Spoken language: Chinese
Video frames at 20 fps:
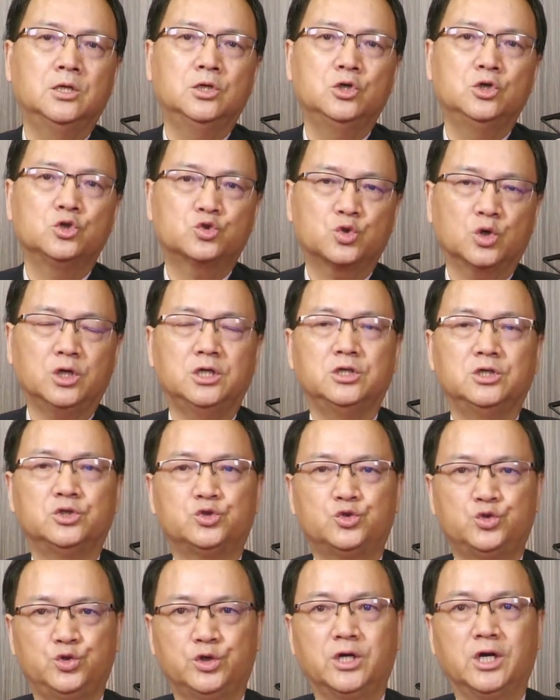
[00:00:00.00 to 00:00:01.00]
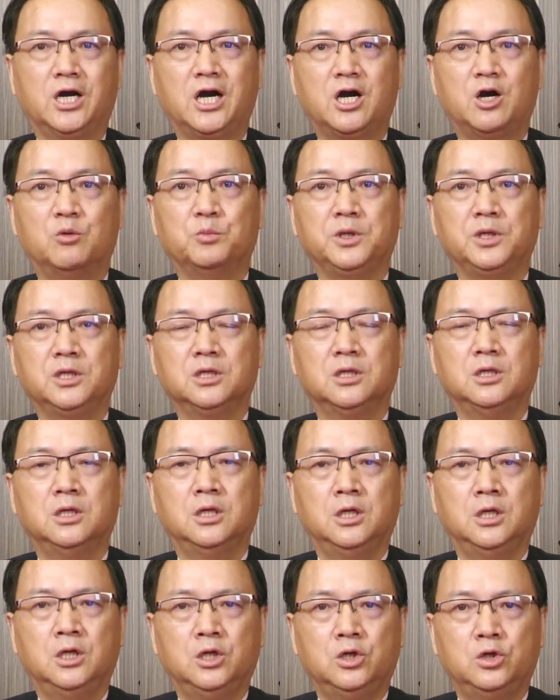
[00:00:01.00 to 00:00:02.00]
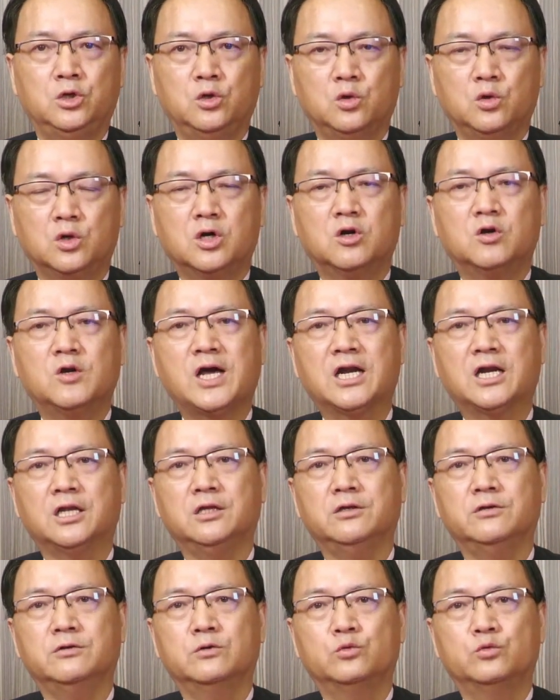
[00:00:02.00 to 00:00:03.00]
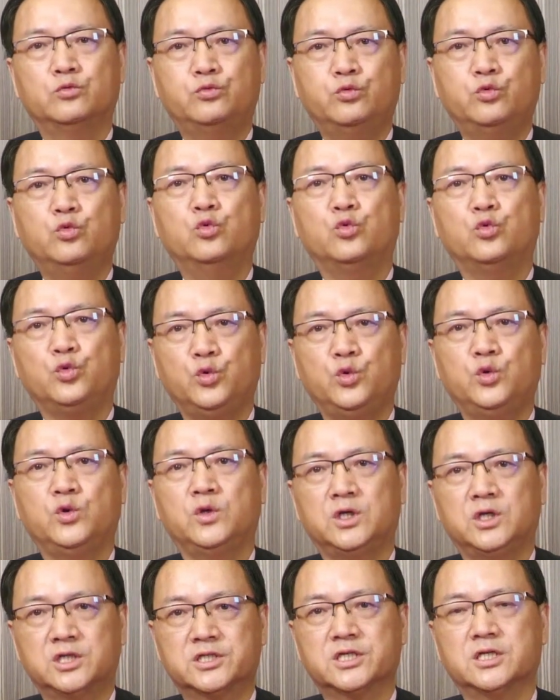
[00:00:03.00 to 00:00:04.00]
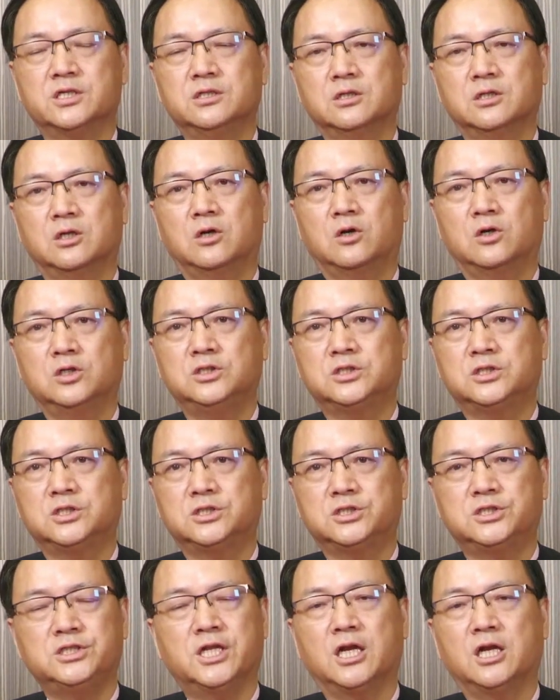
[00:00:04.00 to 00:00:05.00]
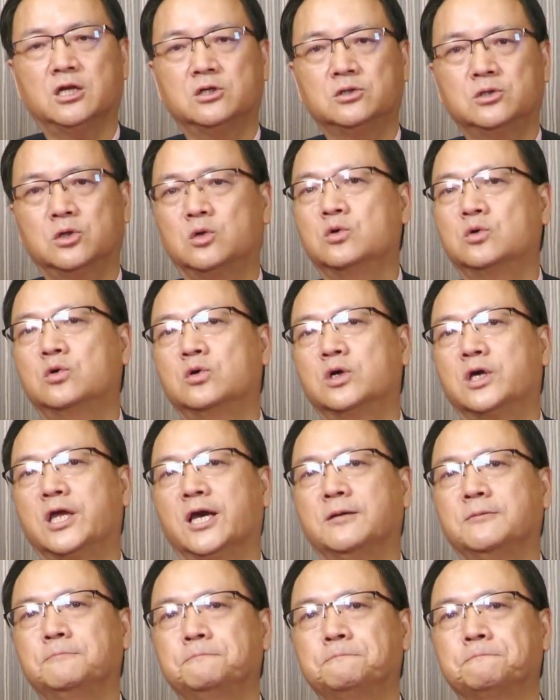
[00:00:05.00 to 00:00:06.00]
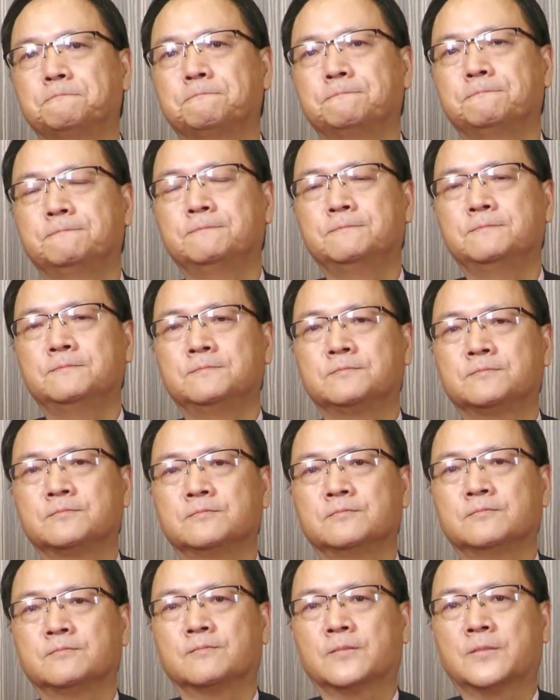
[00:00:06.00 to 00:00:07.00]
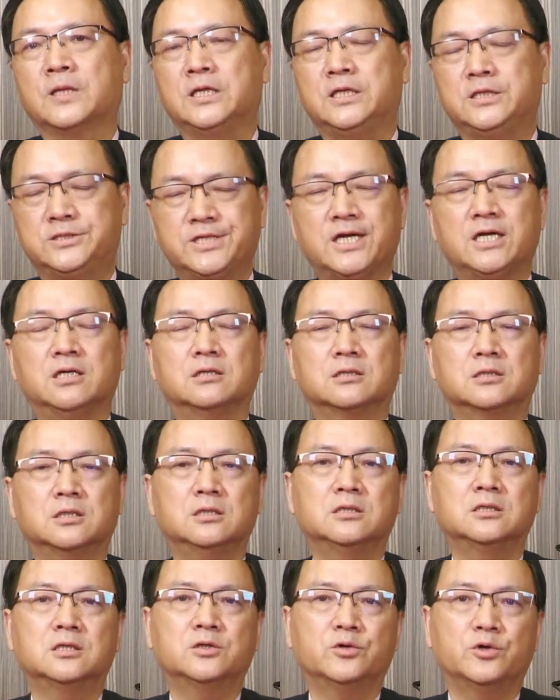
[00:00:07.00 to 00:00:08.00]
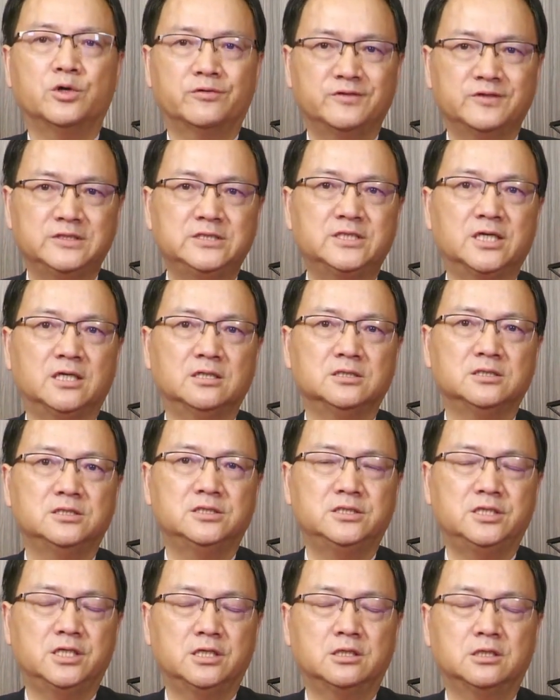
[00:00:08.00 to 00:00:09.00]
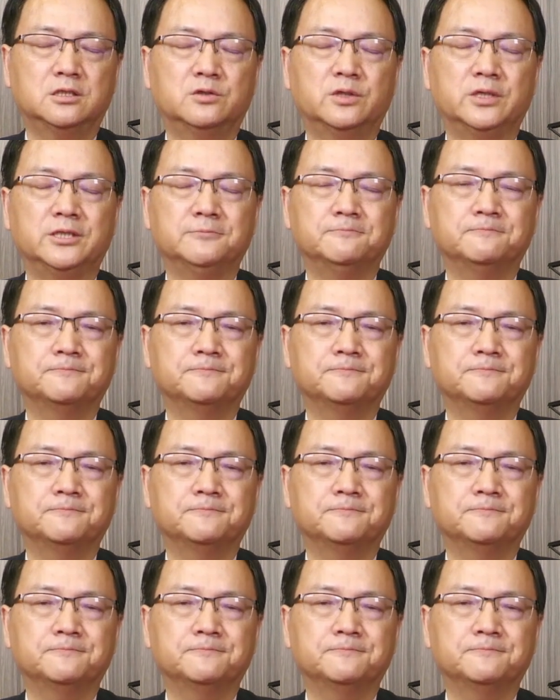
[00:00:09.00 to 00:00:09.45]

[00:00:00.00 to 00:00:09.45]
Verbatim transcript: 所以取个好名，能够让你富裕一生，哦，你一世人拢好过。以上跟各位分享，谢谢各位。